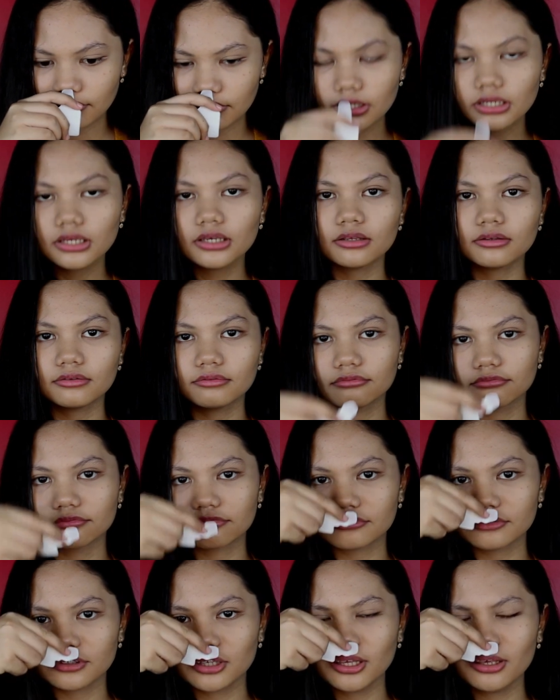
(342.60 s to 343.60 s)
ih
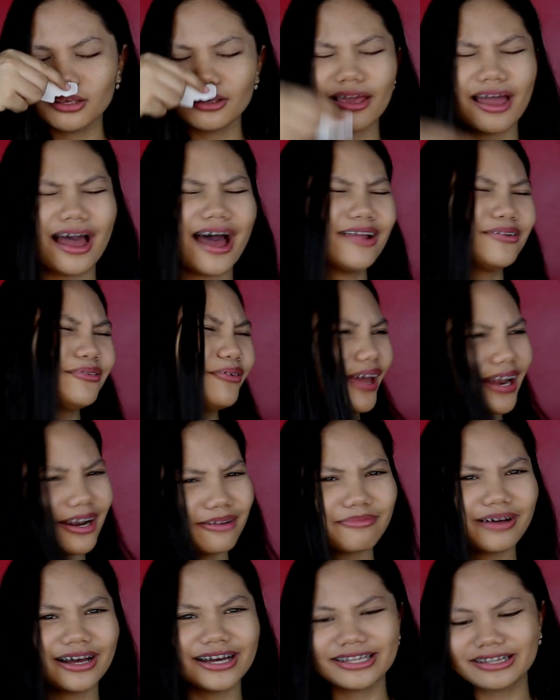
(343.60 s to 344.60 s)
iya aduh
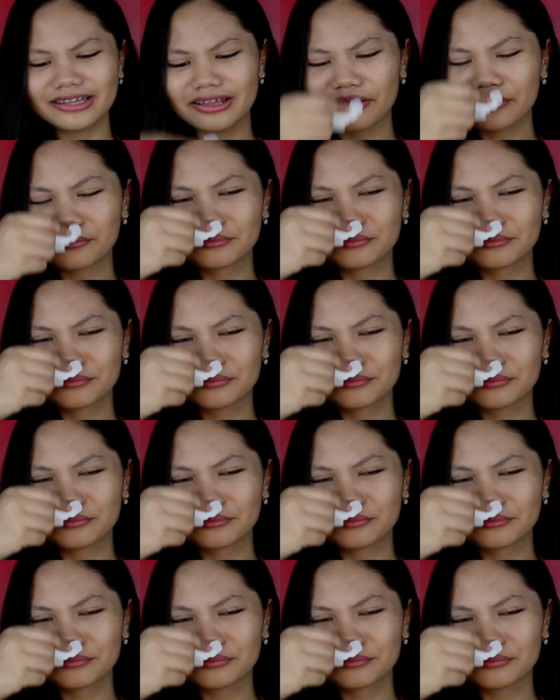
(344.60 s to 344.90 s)
enak banget